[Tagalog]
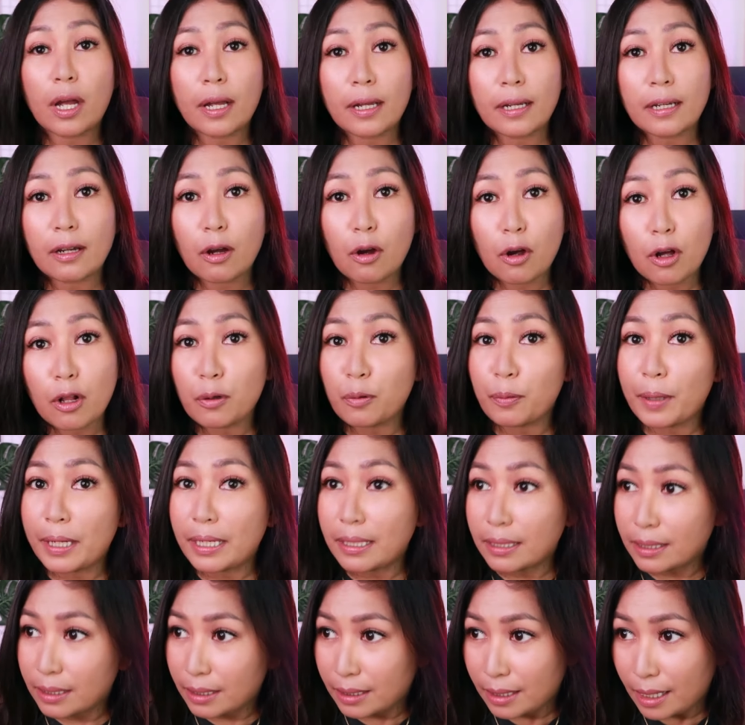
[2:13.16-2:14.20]
I
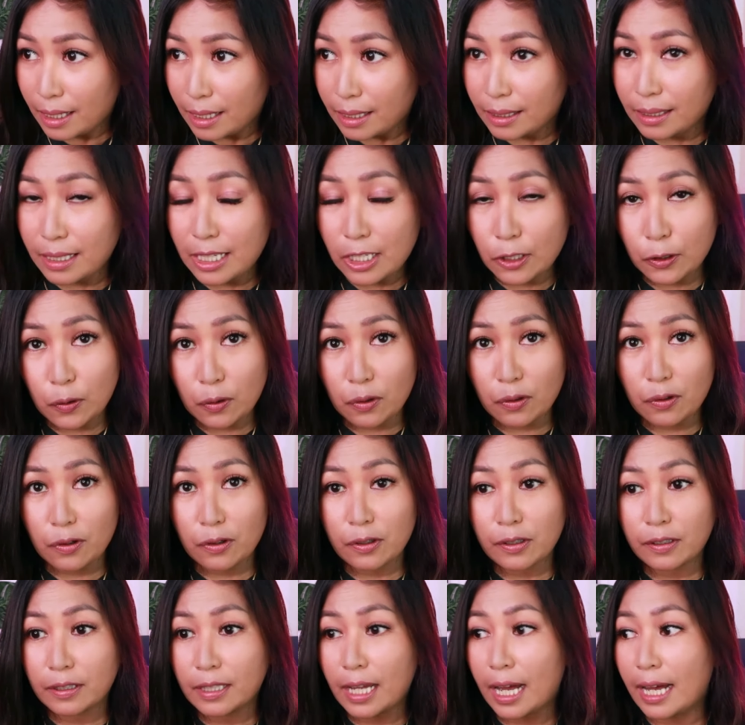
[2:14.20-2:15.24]
always say
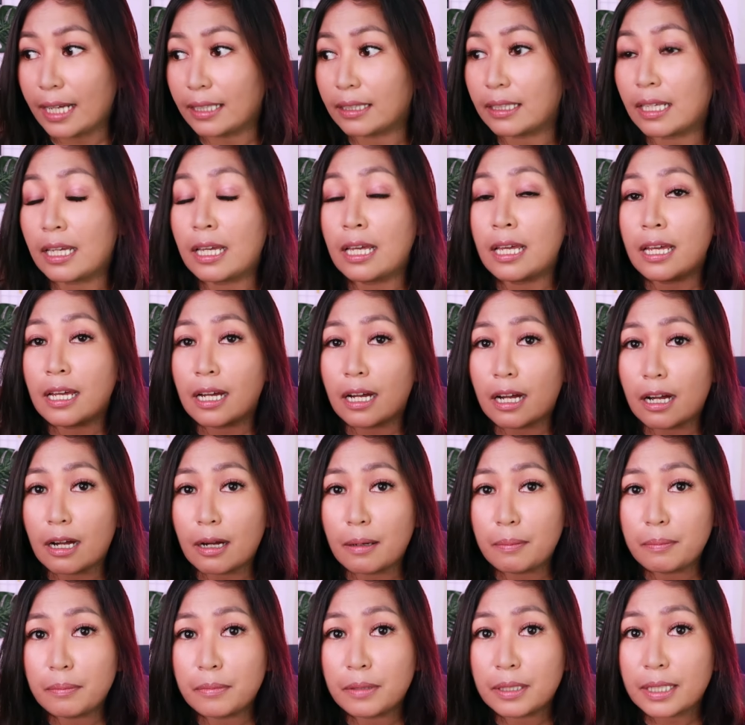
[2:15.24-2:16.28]
dito that
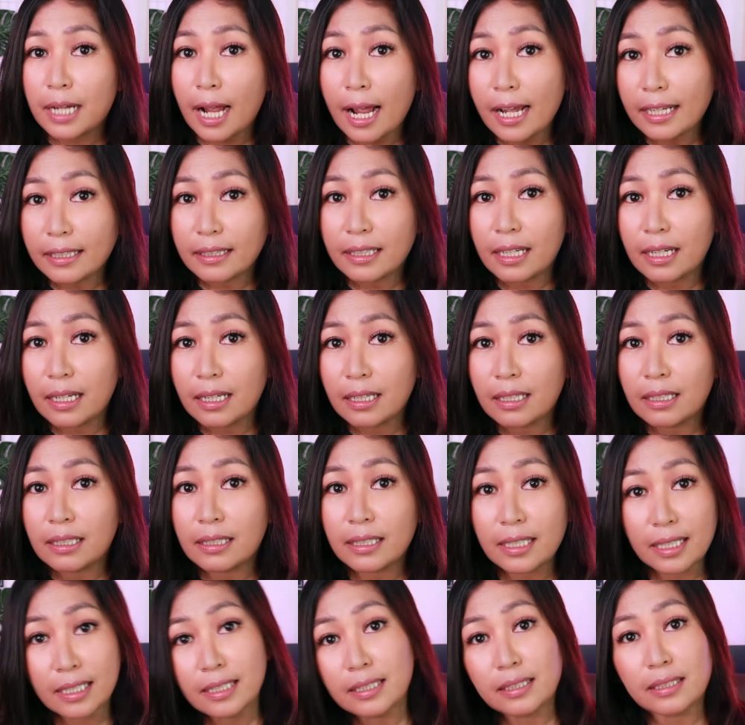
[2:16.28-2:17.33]
um, kahit na
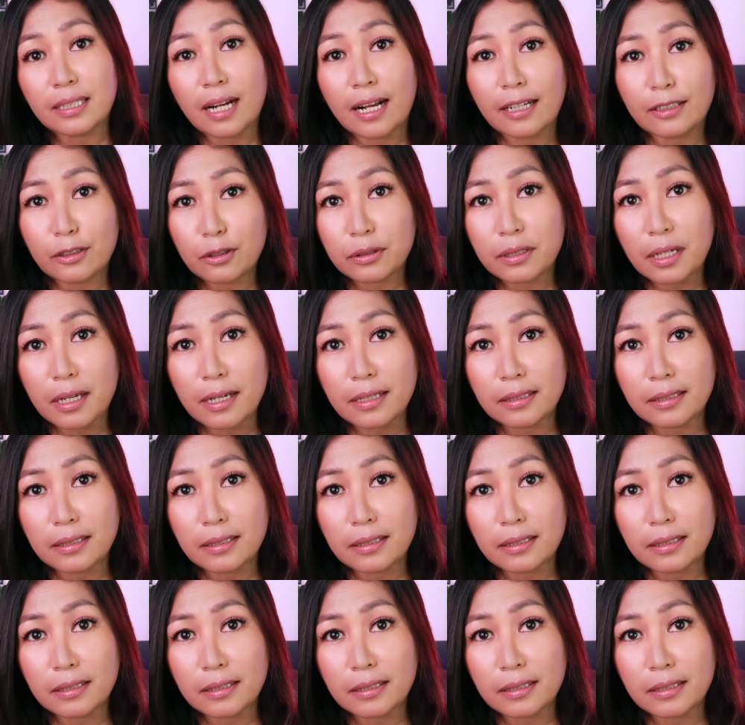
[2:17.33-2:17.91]
rehistrado sa